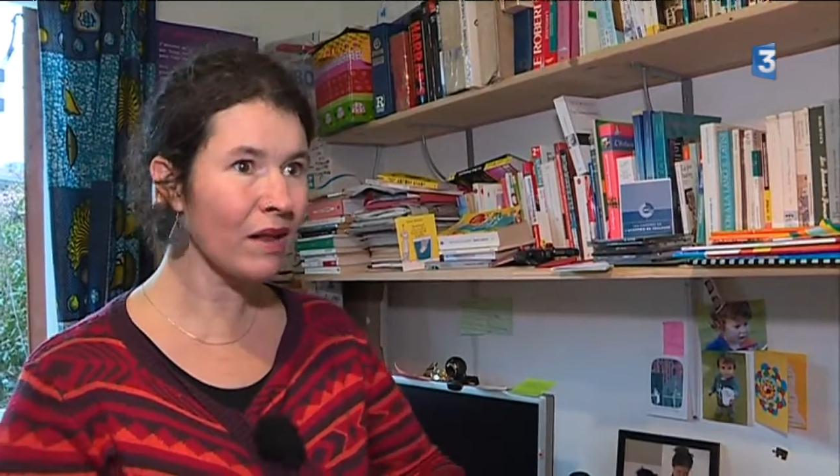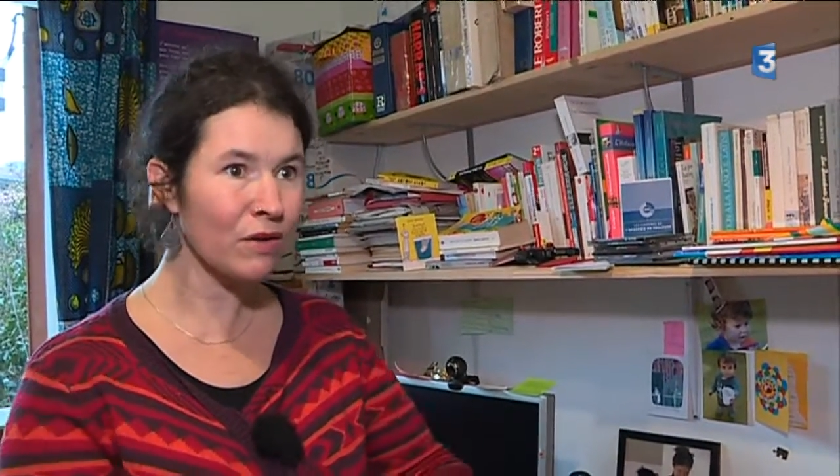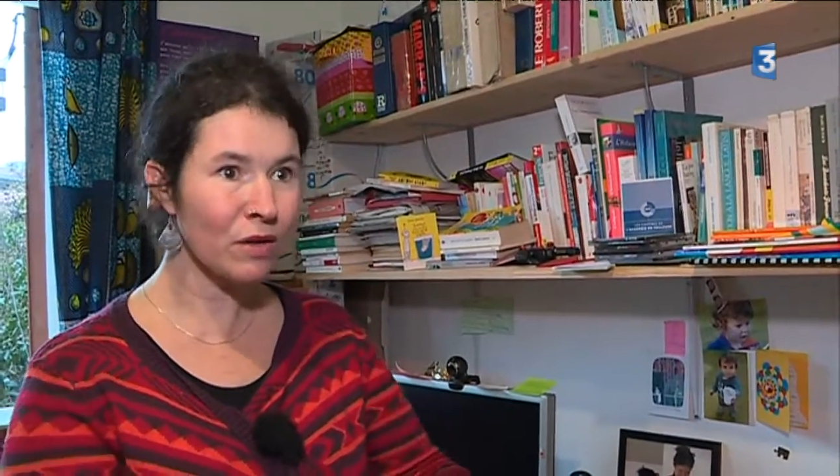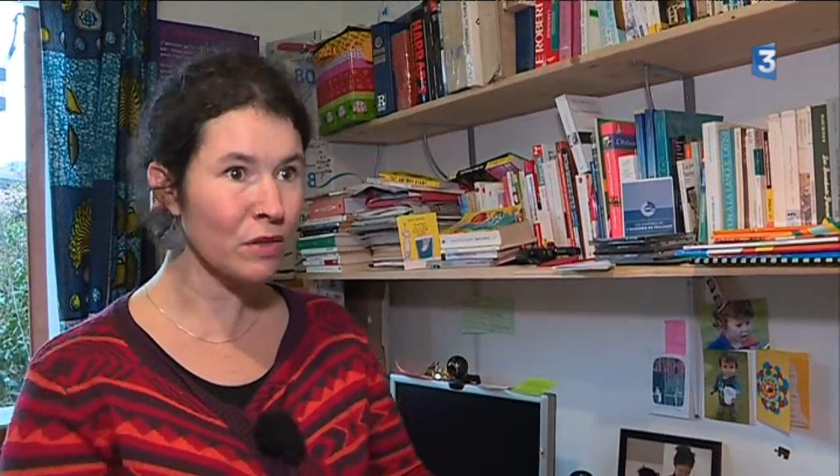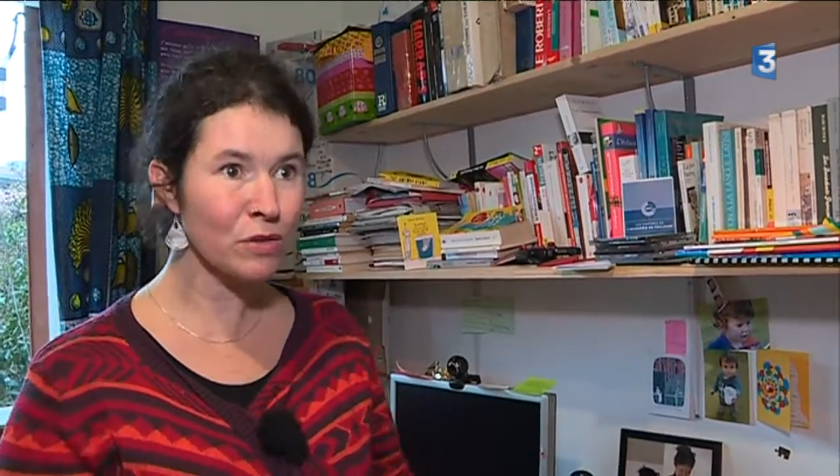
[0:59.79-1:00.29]

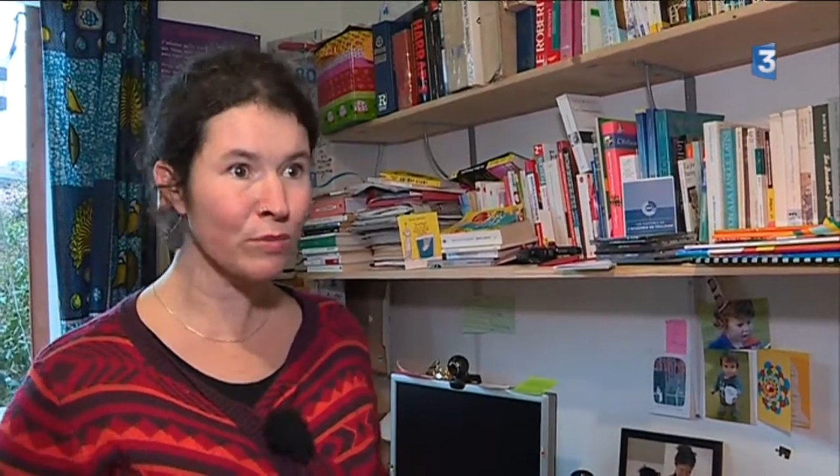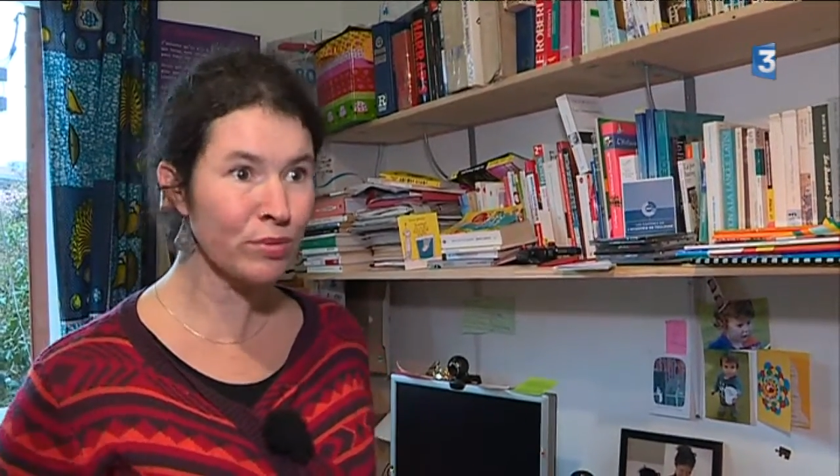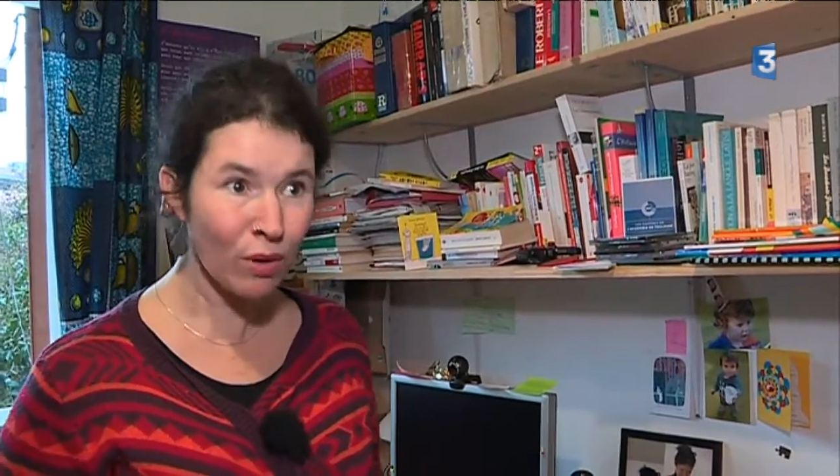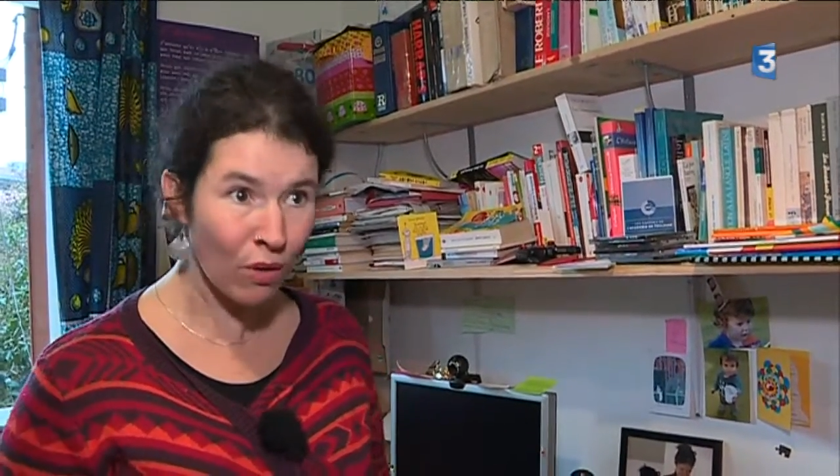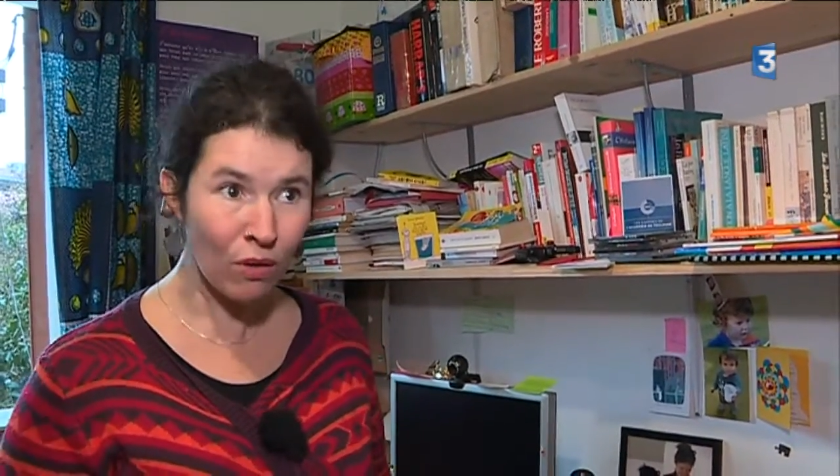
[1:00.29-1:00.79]
quelqu'un dans ce
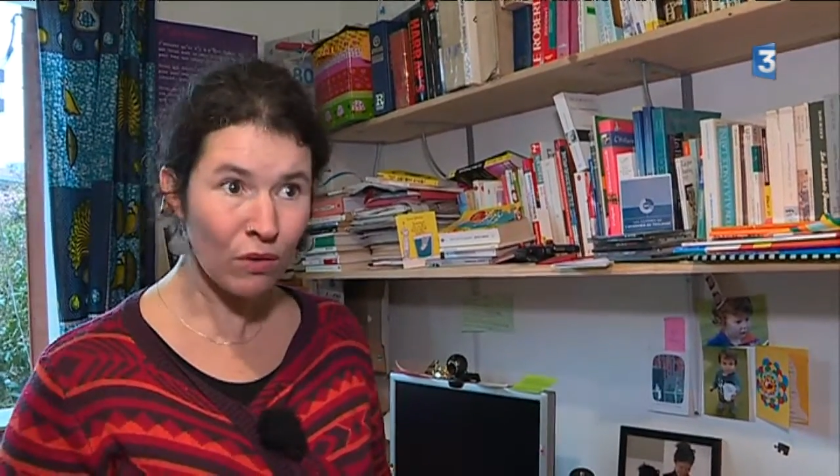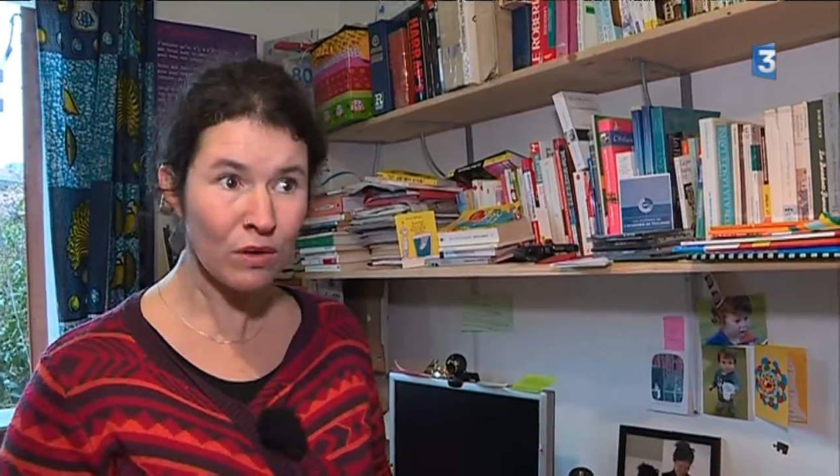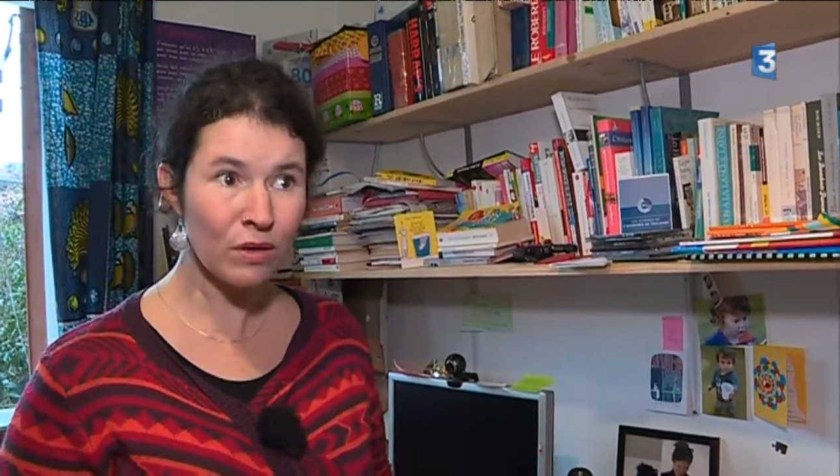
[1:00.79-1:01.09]
bureau